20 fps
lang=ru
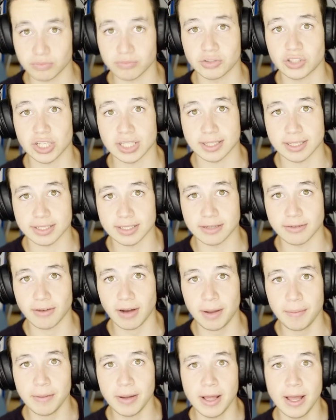в частности,
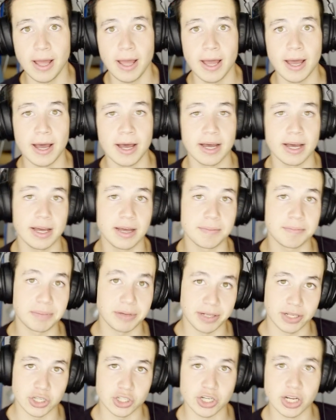вам э,
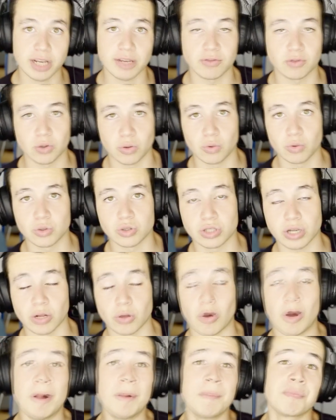переезжать в другую
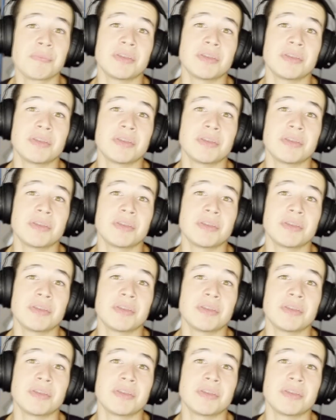страну?